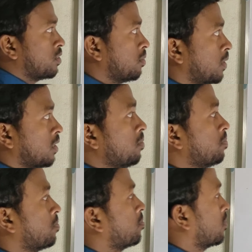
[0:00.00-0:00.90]
ভাবতে পারি
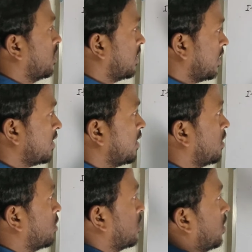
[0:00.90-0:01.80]
এটা এ দেওয়া
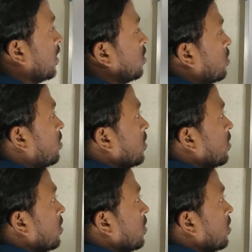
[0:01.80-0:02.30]
রয়েছে এখন